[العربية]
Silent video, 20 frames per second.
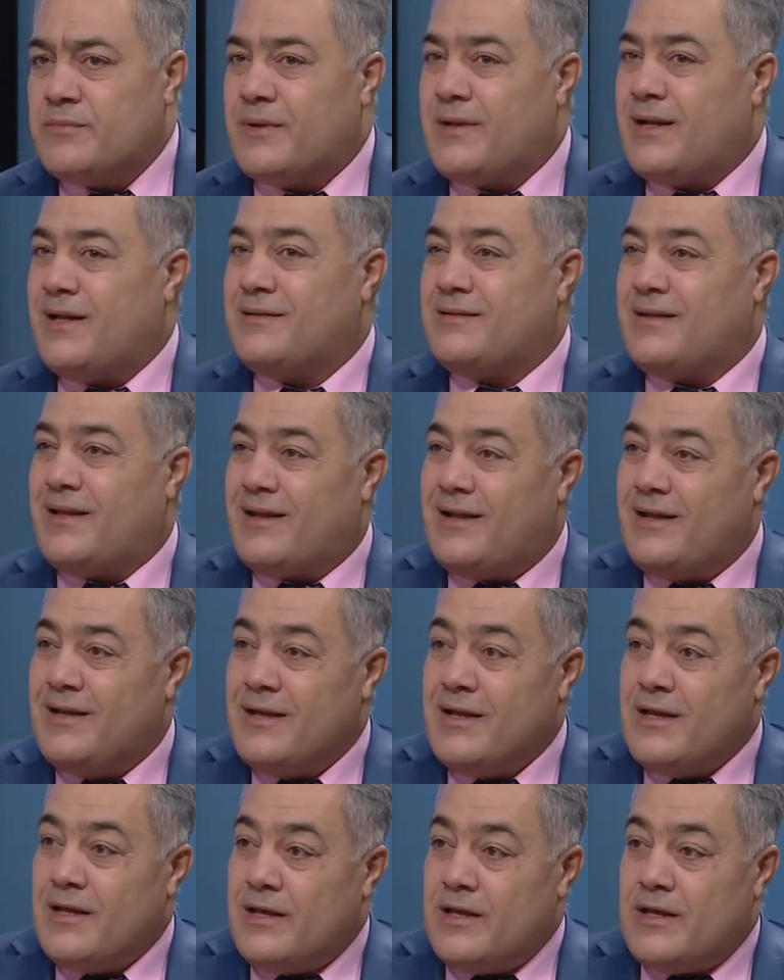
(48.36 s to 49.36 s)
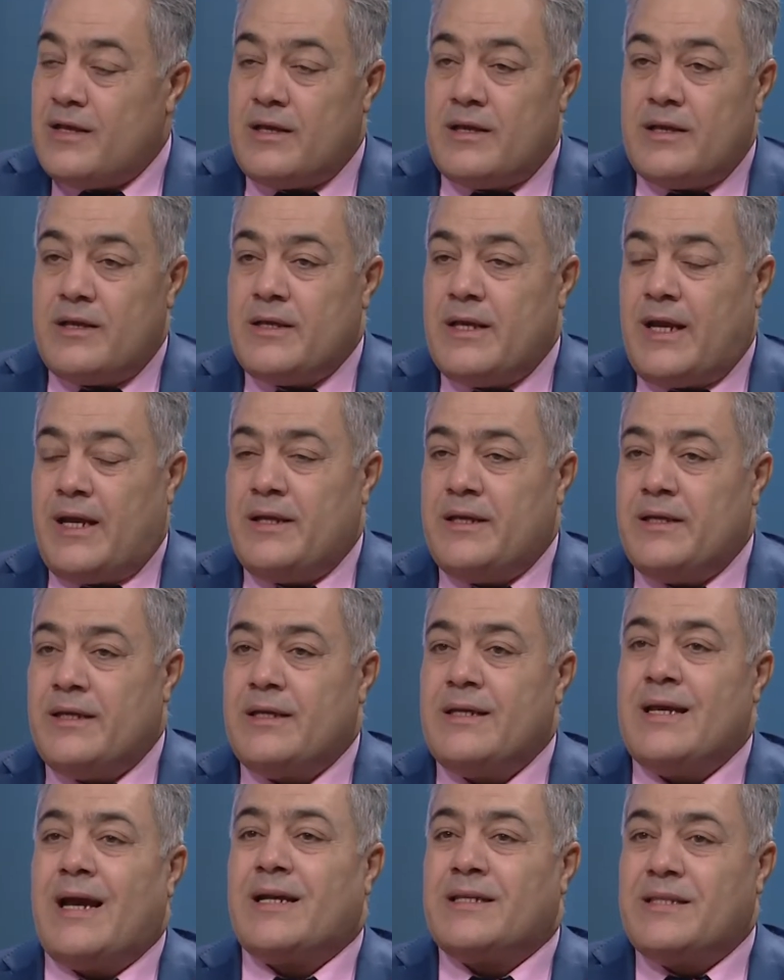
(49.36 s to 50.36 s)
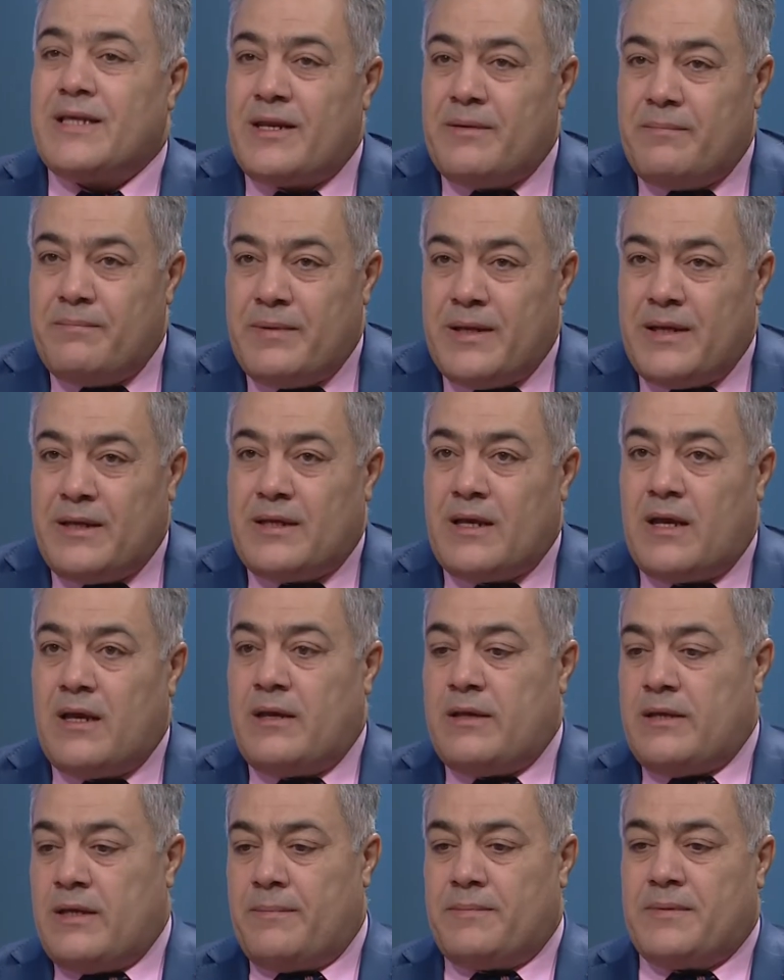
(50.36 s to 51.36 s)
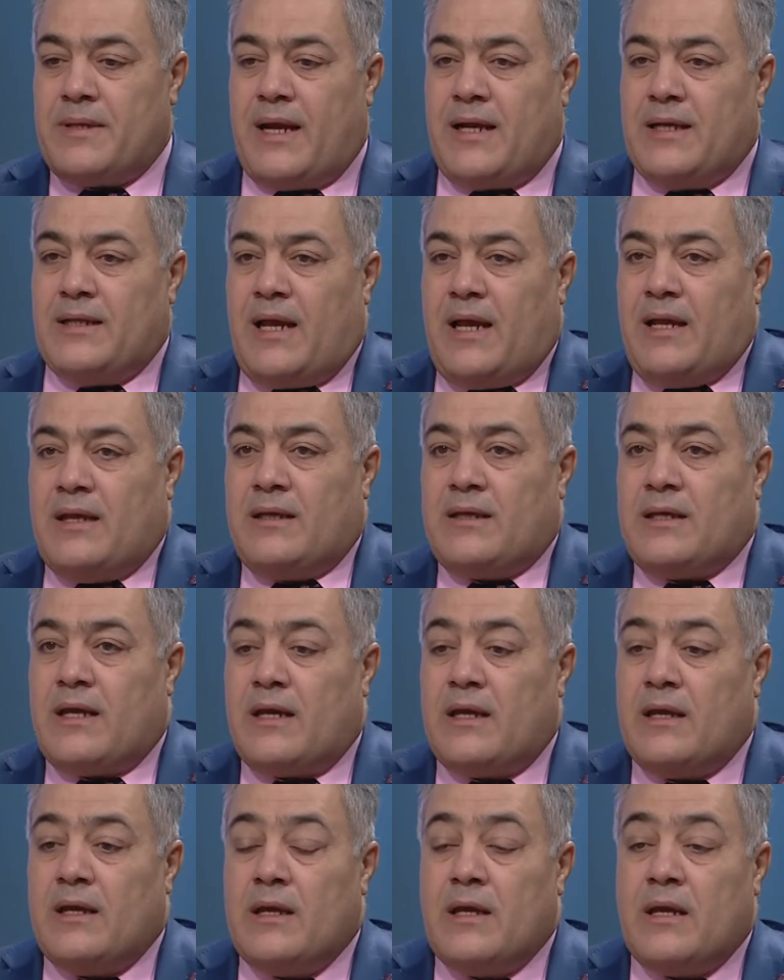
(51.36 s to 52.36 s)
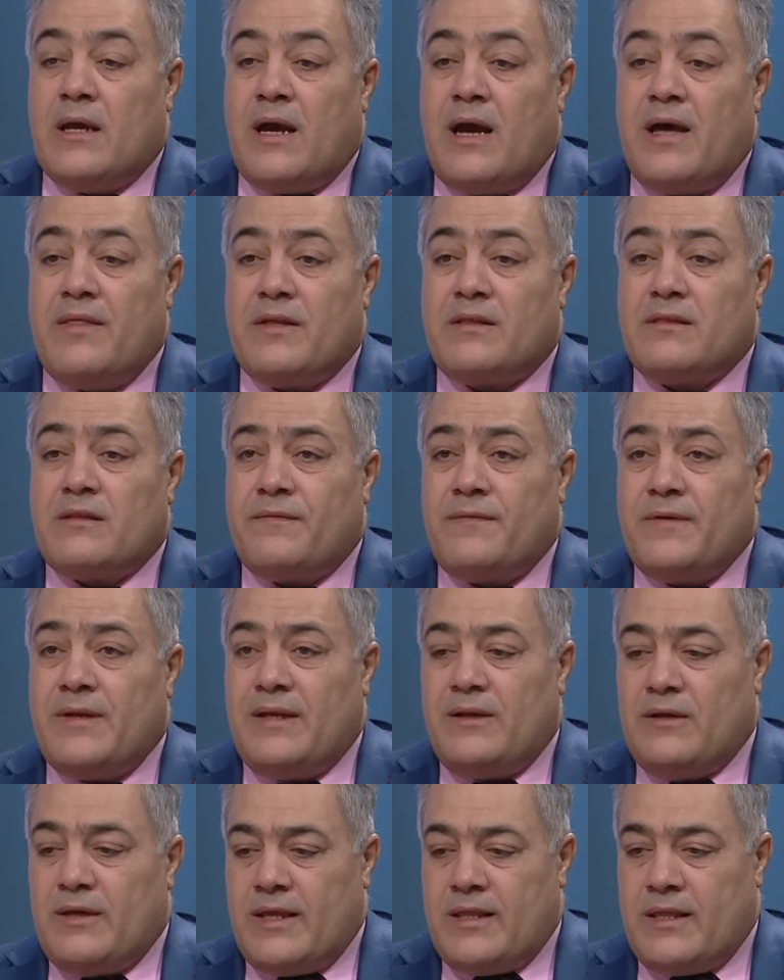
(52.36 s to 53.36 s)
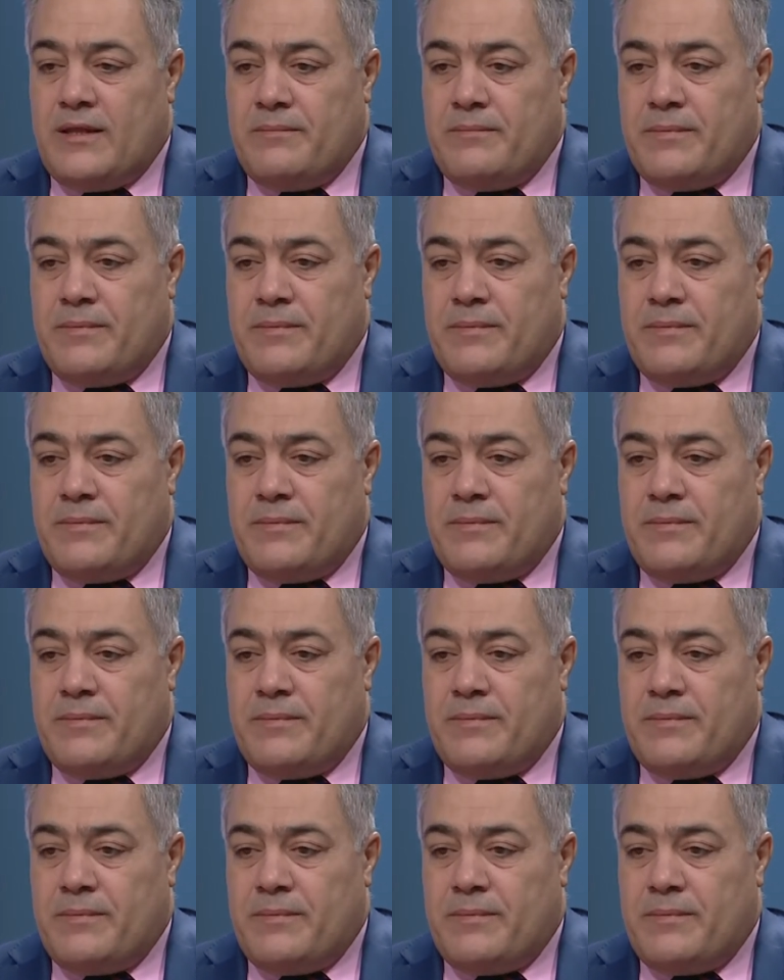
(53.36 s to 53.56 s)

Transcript: ترى يعني يقترب منك يبتعد عنك هذا الطفل اذا